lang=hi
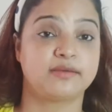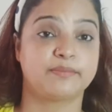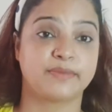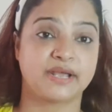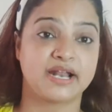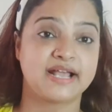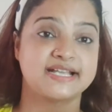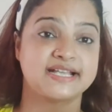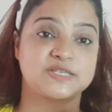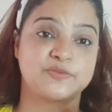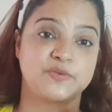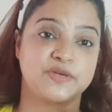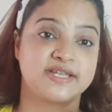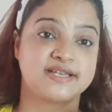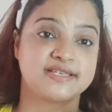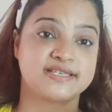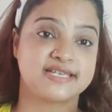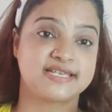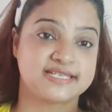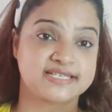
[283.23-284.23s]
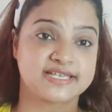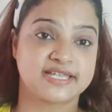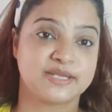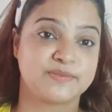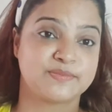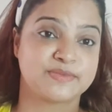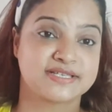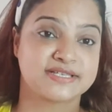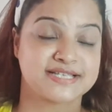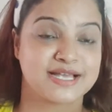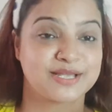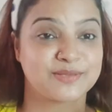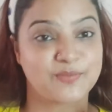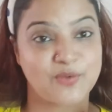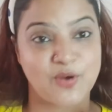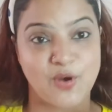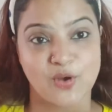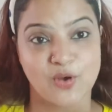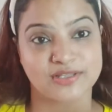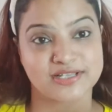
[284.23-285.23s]
मेरा एक्सपीरियंस इस क्रीम के साथ
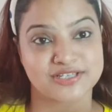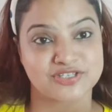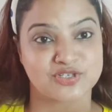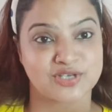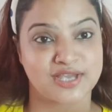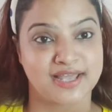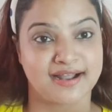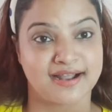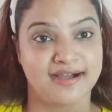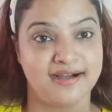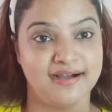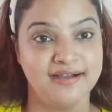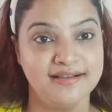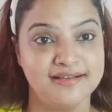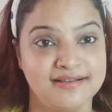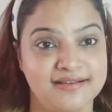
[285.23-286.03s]
बहुत अच्छा रहा